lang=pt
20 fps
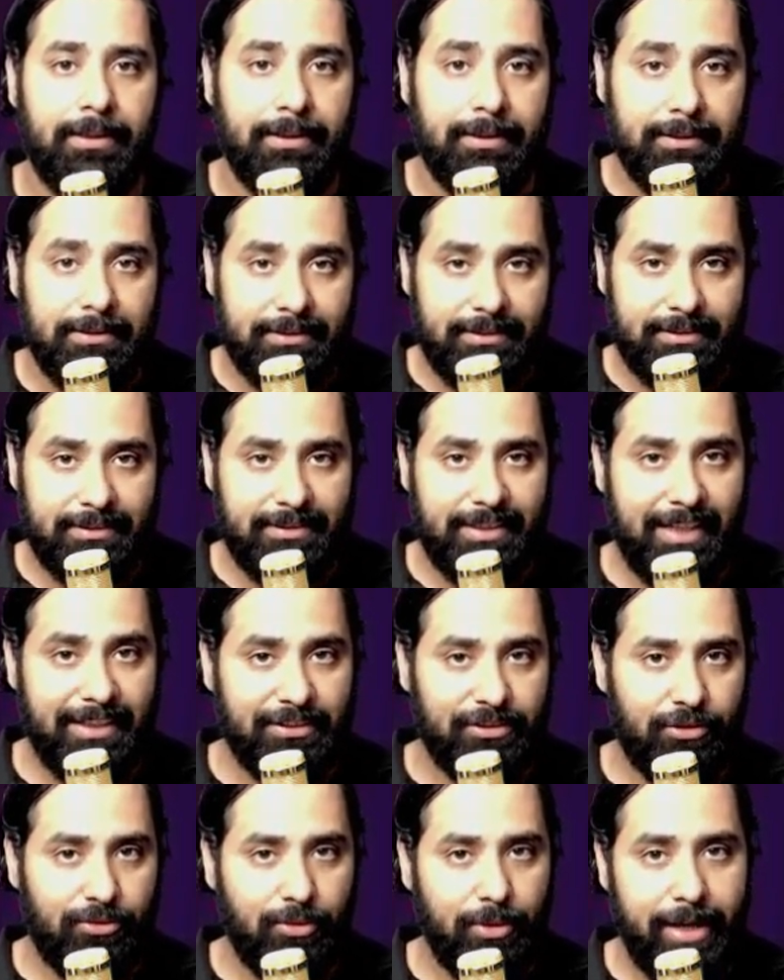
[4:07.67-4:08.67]

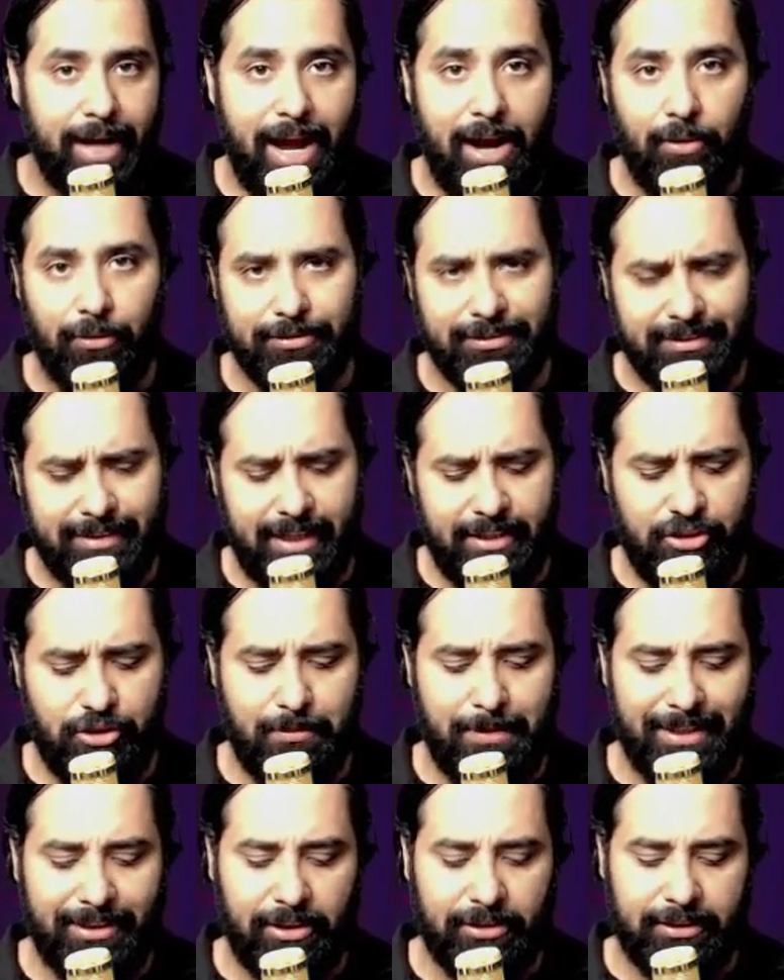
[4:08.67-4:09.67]
Sexto grau,
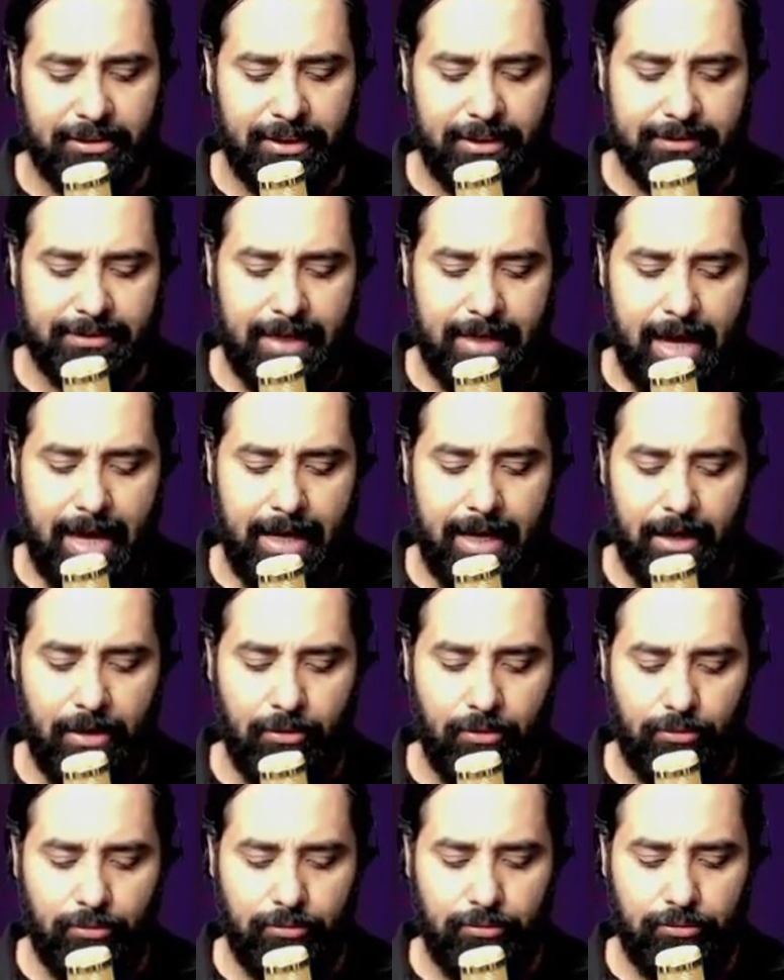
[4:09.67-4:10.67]
sétima nota da escala.
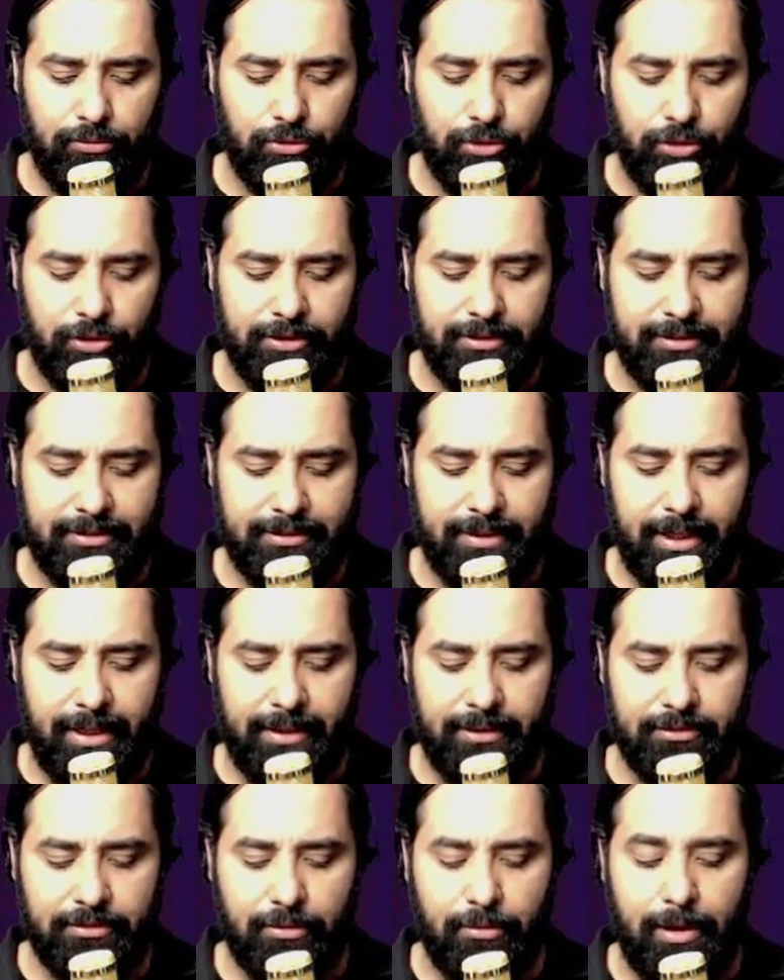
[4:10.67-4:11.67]
Um, dois,
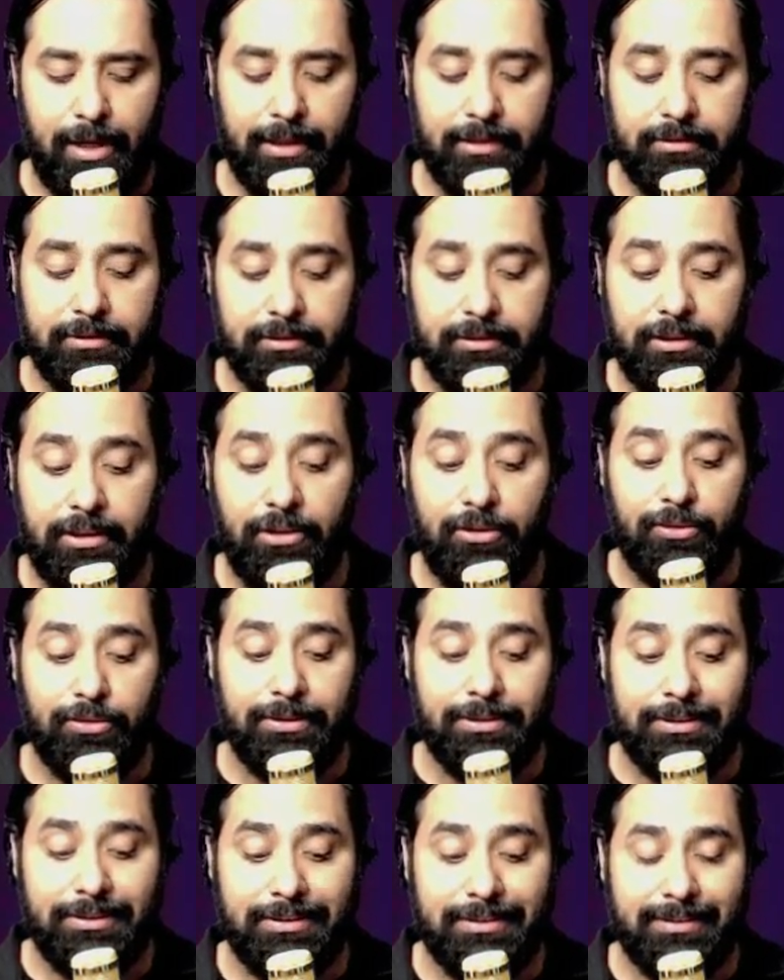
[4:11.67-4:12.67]
três, quatro, cinco,
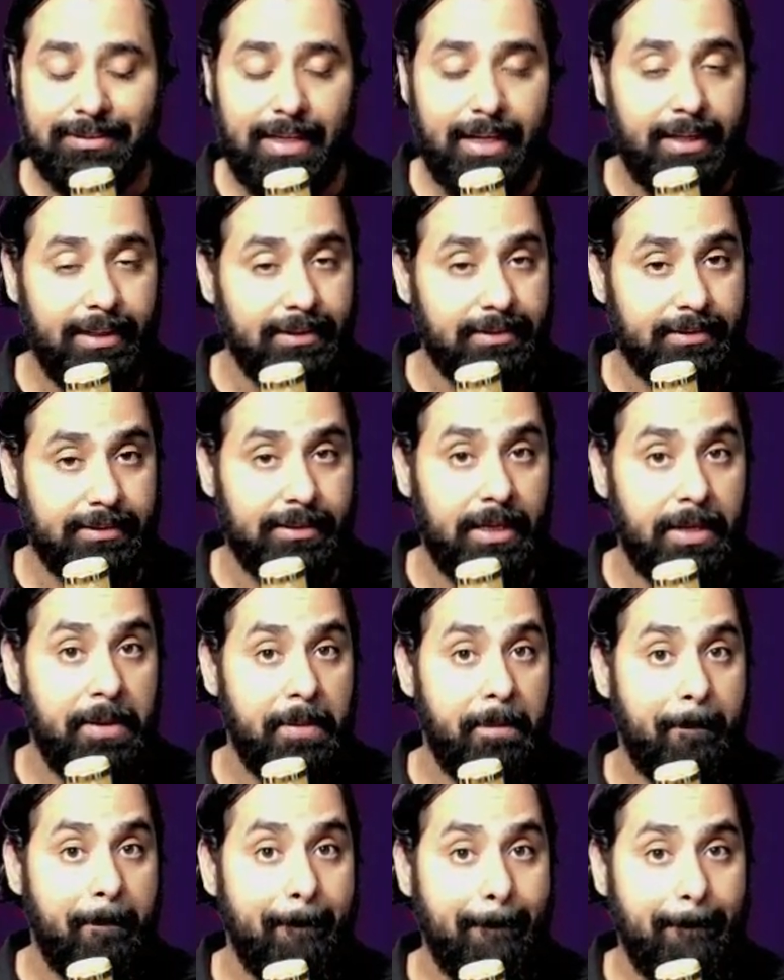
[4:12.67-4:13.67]
seis.
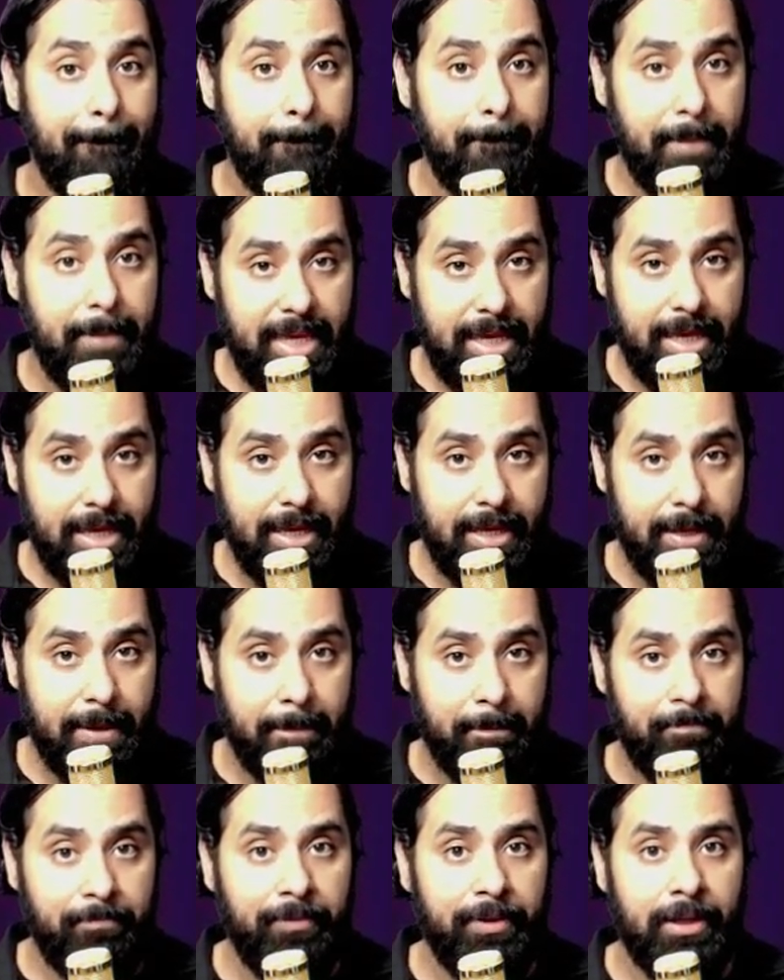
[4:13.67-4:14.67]
Mi.
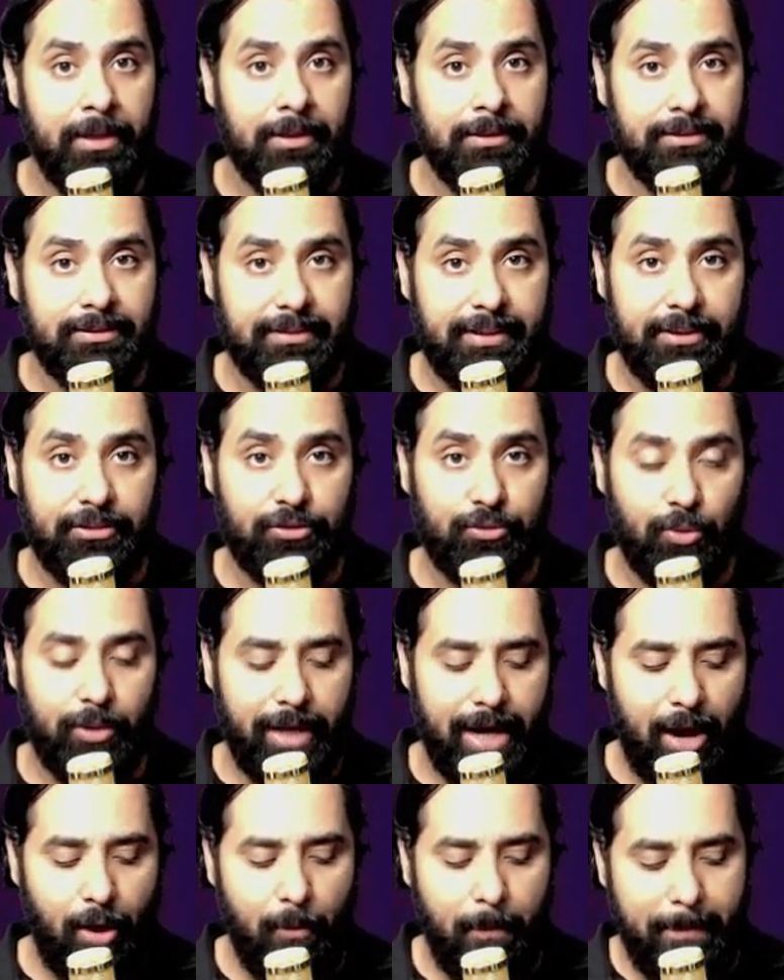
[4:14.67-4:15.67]
Sexto
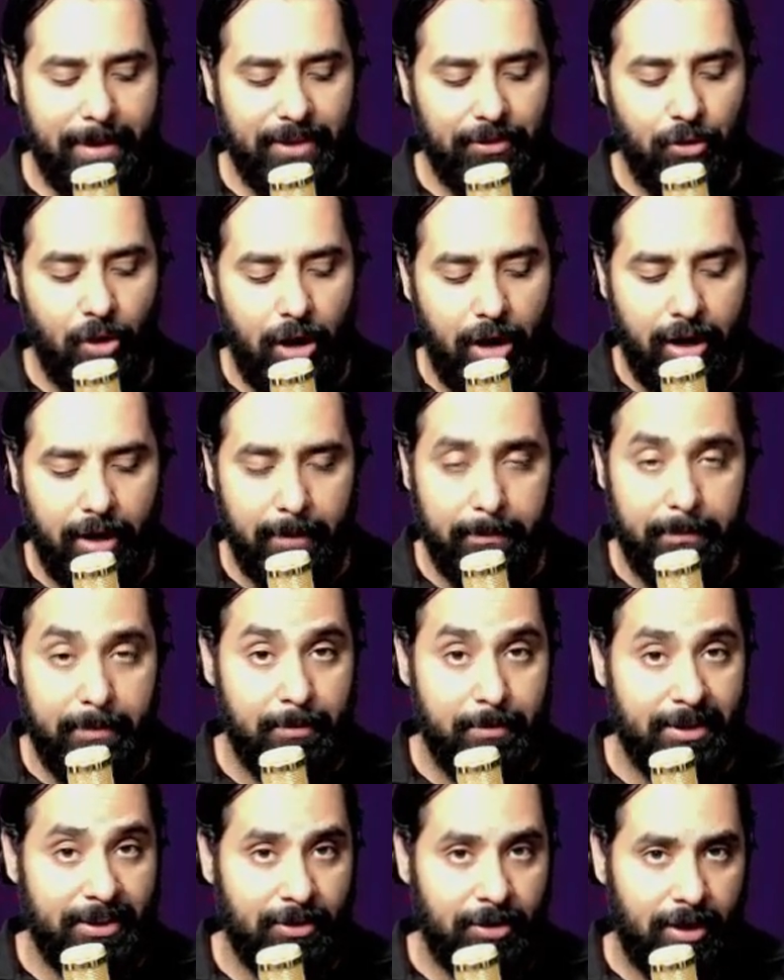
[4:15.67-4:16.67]
grau menor, Mi
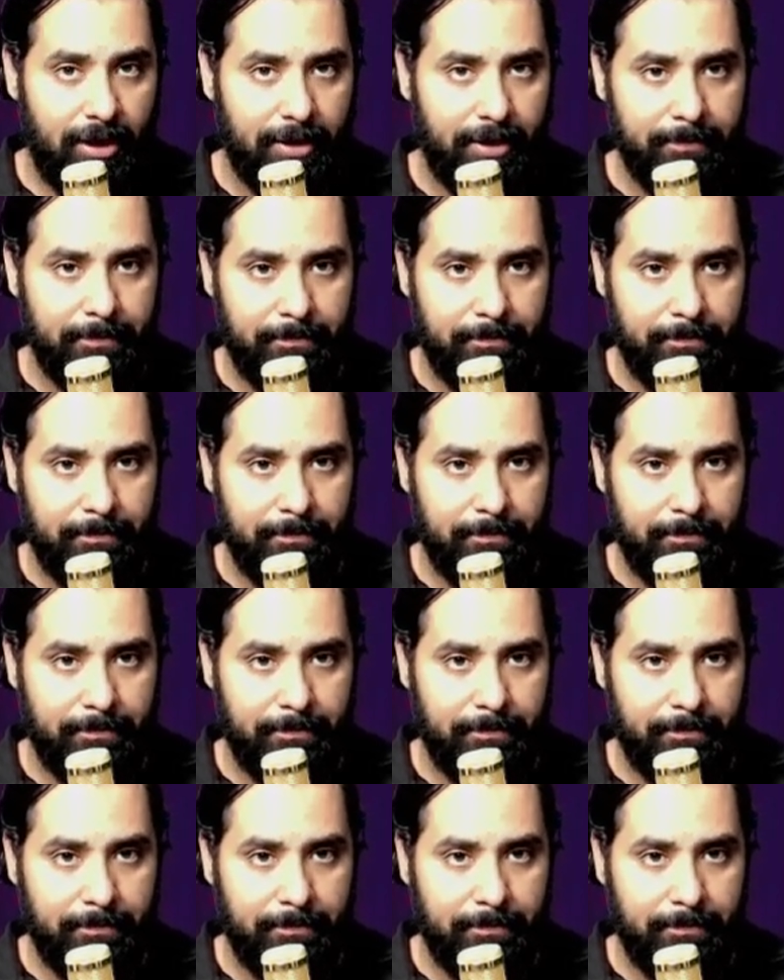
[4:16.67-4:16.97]
menor.